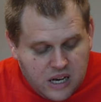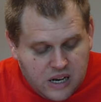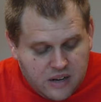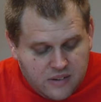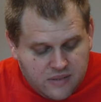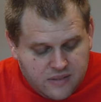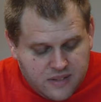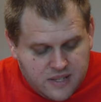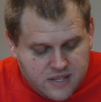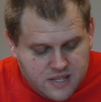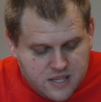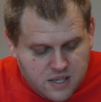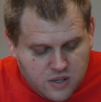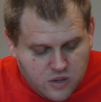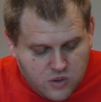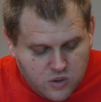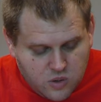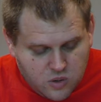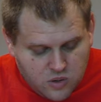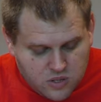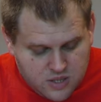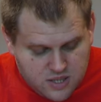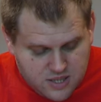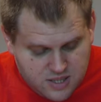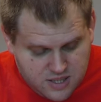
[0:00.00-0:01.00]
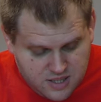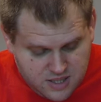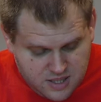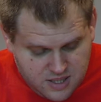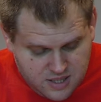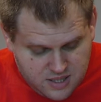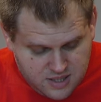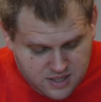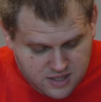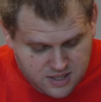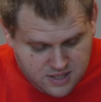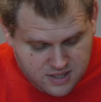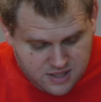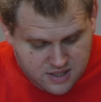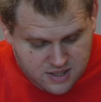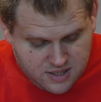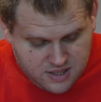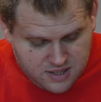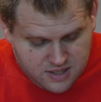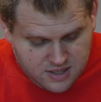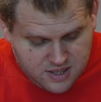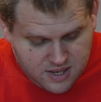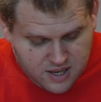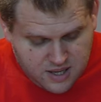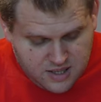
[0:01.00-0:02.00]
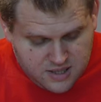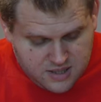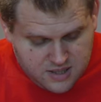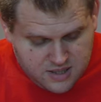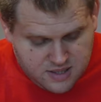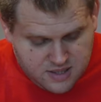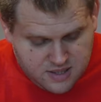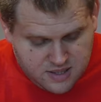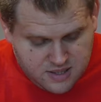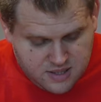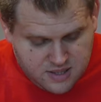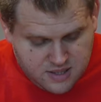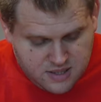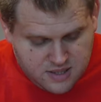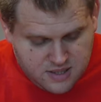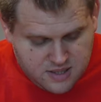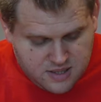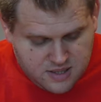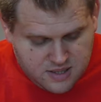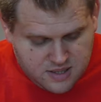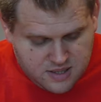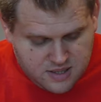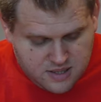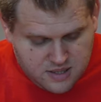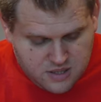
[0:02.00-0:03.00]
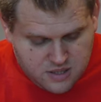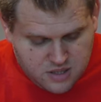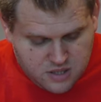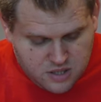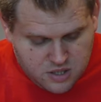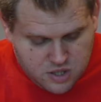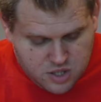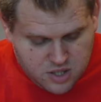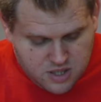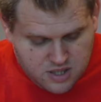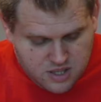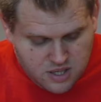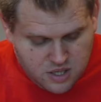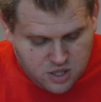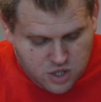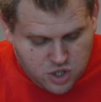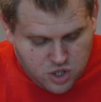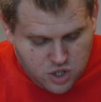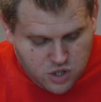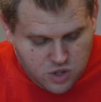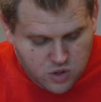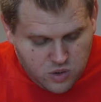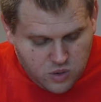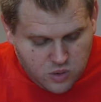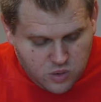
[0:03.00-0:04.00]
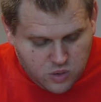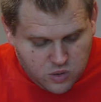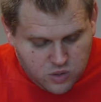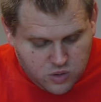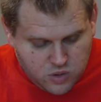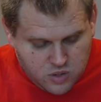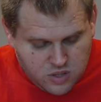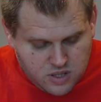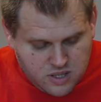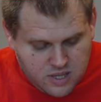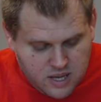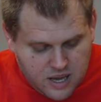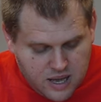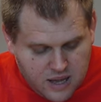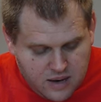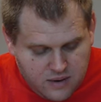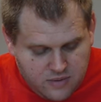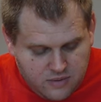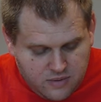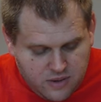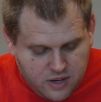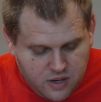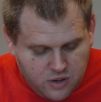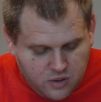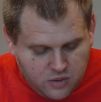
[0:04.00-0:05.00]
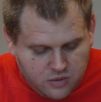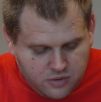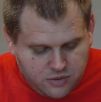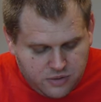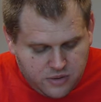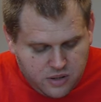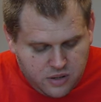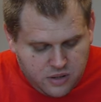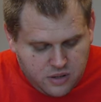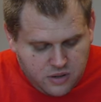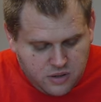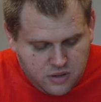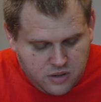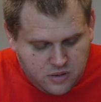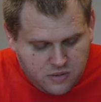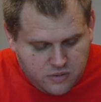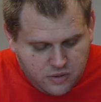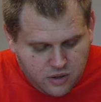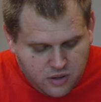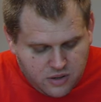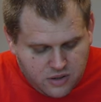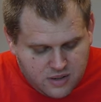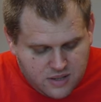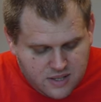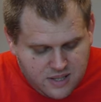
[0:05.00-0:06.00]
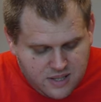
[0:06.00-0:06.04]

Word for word: Wenn sie kurzsichtig sind, kann sich diese Sehstörung durch die Anwendung von